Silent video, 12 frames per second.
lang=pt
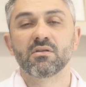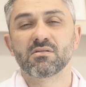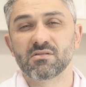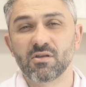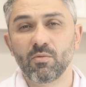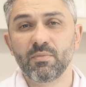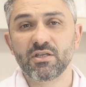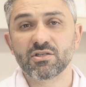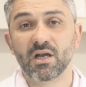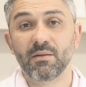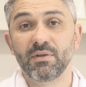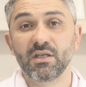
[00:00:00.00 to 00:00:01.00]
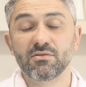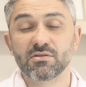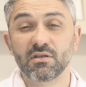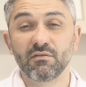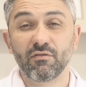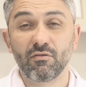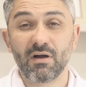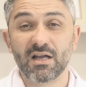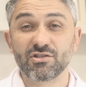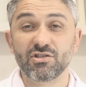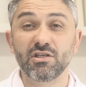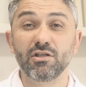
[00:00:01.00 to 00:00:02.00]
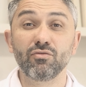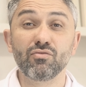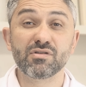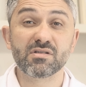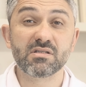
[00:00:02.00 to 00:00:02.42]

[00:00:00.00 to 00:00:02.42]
são medicamentos que vão agir nos